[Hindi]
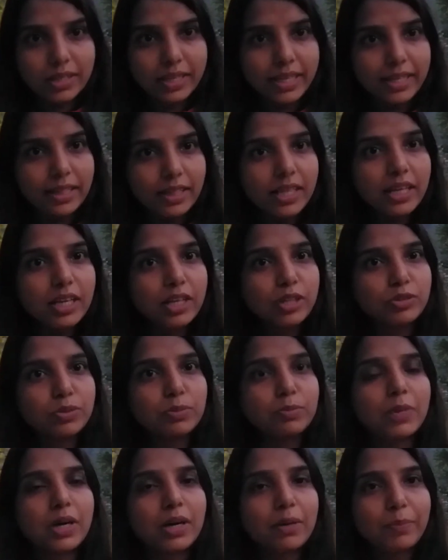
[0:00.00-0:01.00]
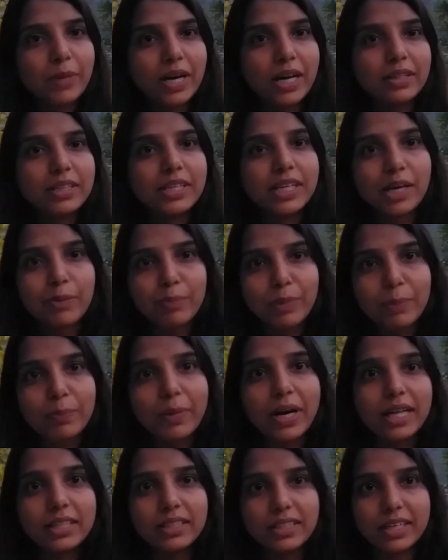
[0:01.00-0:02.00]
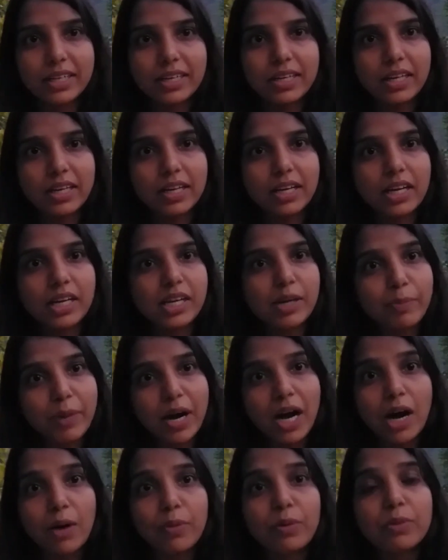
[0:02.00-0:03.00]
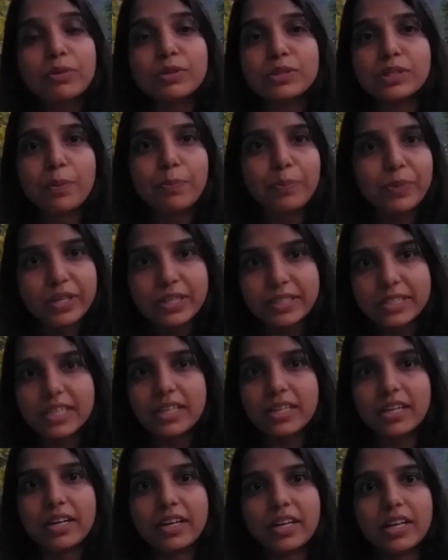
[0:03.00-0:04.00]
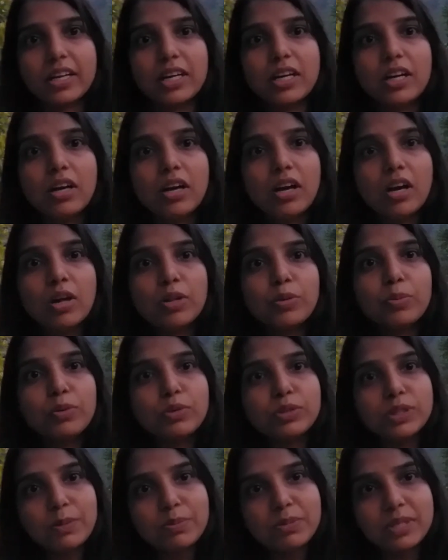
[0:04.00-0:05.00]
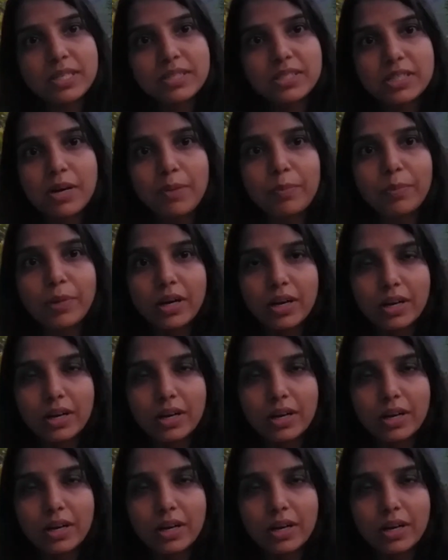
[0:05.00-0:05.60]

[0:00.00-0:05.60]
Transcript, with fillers: हिंदी का जो माध्यम है बात करने का या भावों को संप्रेषण करने का तो वो सबसे अच्छा